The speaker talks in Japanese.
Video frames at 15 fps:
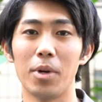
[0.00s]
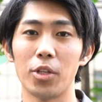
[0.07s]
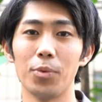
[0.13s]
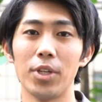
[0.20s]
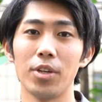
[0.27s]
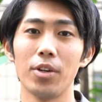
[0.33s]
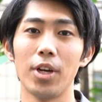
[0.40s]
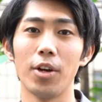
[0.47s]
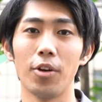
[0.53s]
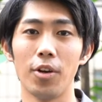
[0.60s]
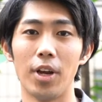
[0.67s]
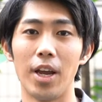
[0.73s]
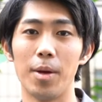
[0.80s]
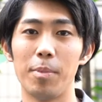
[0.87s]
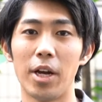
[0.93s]
まとめてくれ
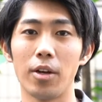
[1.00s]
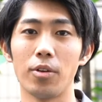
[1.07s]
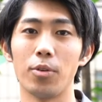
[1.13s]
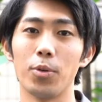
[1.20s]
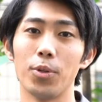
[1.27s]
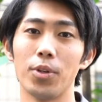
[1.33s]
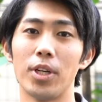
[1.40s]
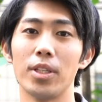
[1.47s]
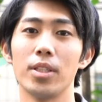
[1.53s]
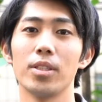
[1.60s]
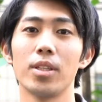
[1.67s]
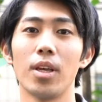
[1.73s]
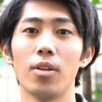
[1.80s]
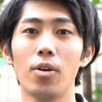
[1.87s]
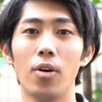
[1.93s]
る、えー、バッグのことなんで
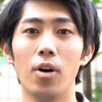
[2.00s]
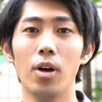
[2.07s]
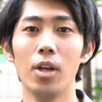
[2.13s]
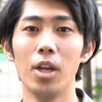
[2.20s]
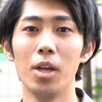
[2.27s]
すけど、